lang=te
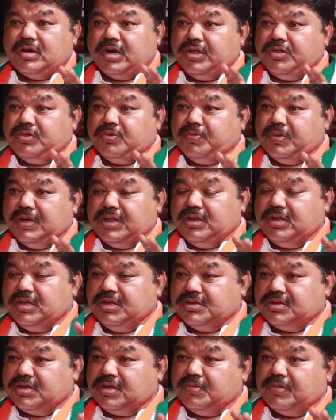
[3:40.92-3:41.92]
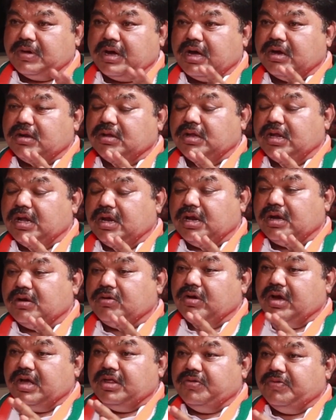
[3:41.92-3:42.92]
రైతు బంధు స్కీమ్ ఆరు
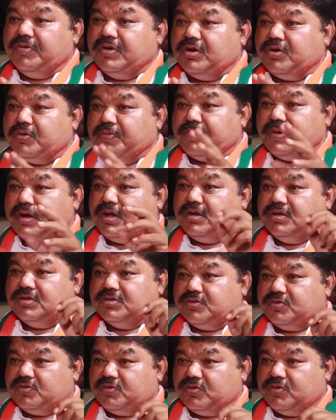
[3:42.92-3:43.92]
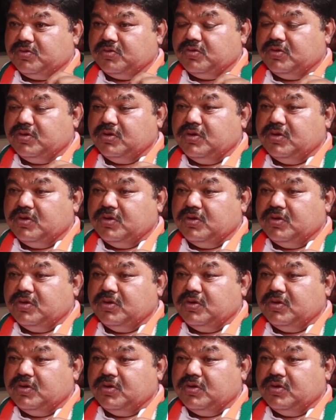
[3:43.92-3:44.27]
నెలలకు ఐదు వేల రూపాయలు ఇస్తుండ్రు